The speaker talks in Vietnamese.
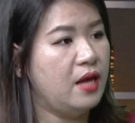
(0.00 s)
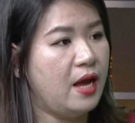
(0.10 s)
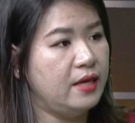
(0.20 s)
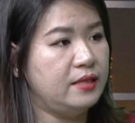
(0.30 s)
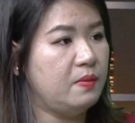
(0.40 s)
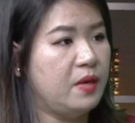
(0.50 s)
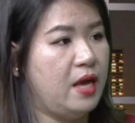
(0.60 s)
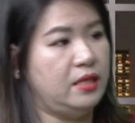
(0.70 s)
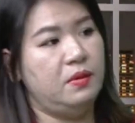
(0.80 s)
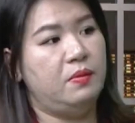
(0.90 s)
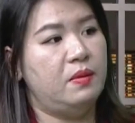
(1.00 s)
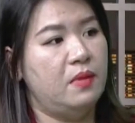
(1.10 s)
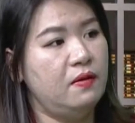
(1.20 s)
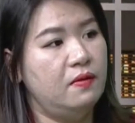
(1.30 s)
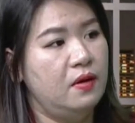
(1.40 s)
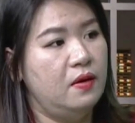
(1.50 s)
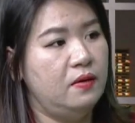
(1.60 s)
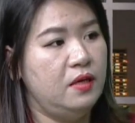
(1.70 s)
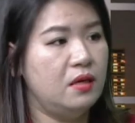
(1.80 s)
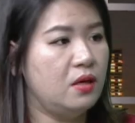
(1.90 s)
200 nghề sẽ bị biến mất.
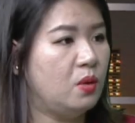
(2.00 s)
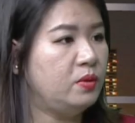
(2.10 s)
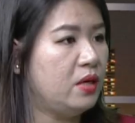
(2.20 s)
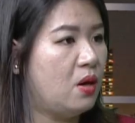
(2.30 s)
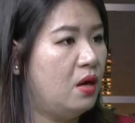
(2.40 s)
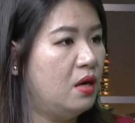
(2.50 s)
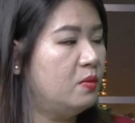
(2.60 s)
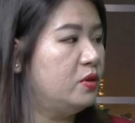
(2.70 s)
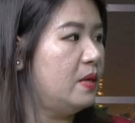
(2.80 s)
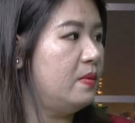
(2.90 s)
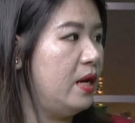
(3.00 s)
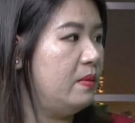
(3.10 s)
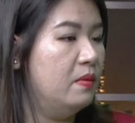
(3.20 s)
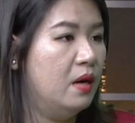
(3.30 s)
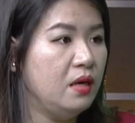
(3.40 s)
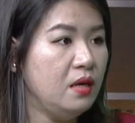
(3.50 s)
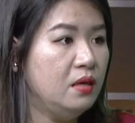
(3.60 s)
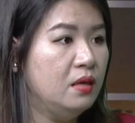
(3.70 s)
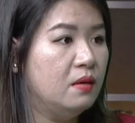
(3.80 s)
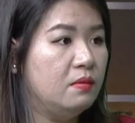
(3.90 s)
Nhưng là cũng sẽ có hơn 100 nghề mới
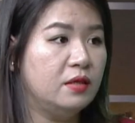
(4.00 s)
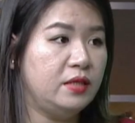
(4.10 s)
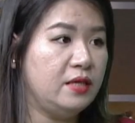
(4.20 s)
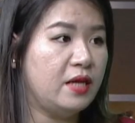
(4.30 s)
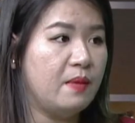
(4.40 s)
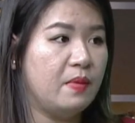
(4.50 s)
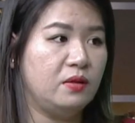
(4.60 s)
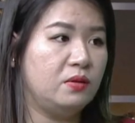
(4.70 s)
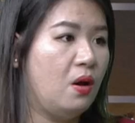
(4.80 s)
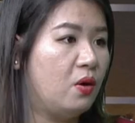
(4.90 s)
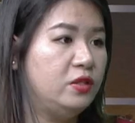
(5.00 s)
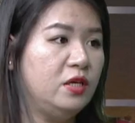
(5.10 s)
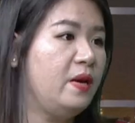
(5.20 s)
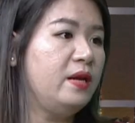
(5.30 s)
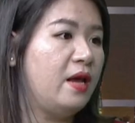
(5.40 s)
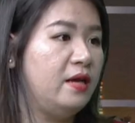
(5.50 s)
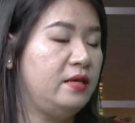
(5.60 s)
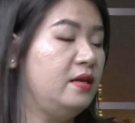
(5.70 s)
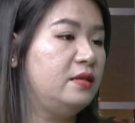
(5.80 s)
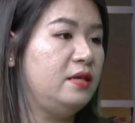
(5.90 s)
được sinh ra mà họ còn chưa biết nghề
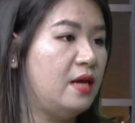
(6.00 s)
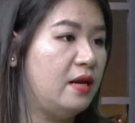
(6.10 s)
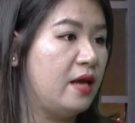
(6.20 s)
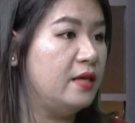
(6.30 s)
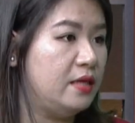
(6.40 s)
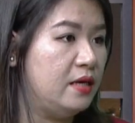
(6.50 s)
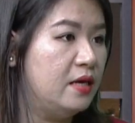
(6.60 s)
sẽ được sinh ra là nghề gì.